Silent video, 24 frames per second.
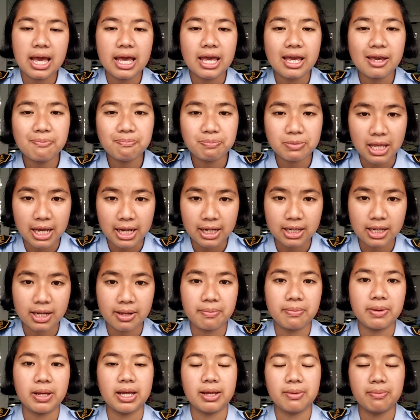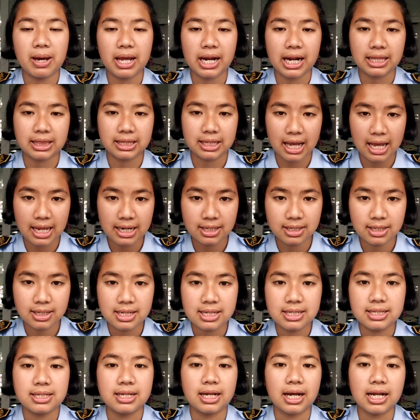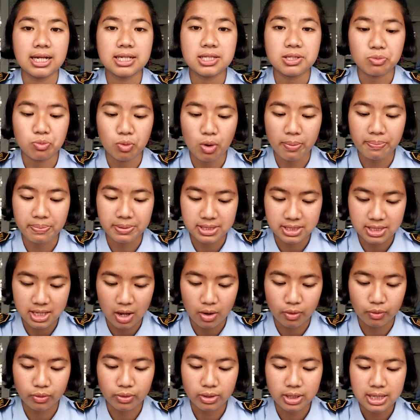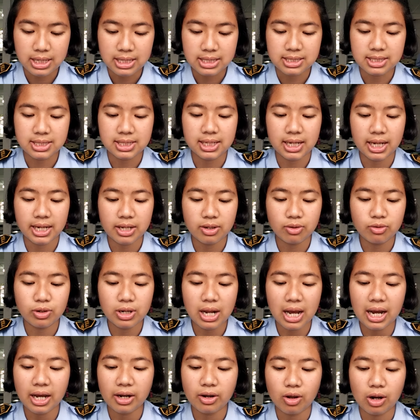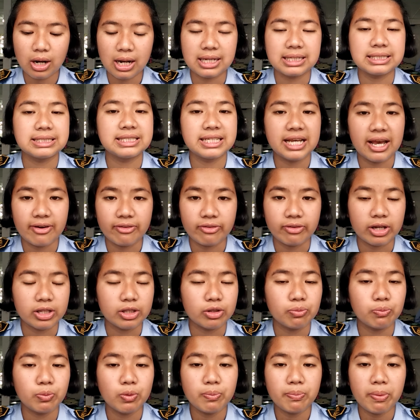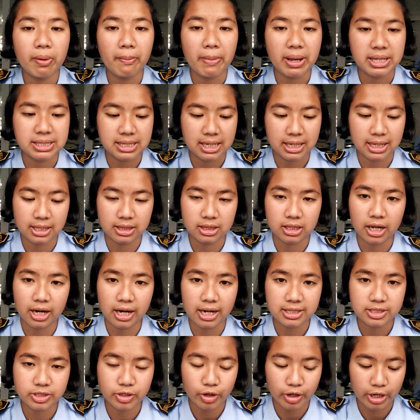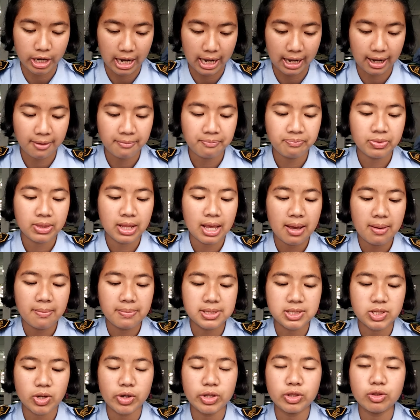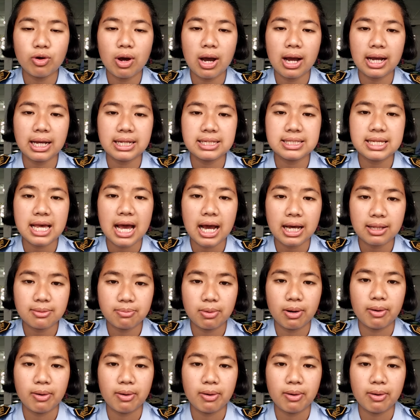Iptek diibaratkan dengan sebuah pisau. Jika digunakan oleh chef ataupun pemasak internasional, pisau itu akan sangat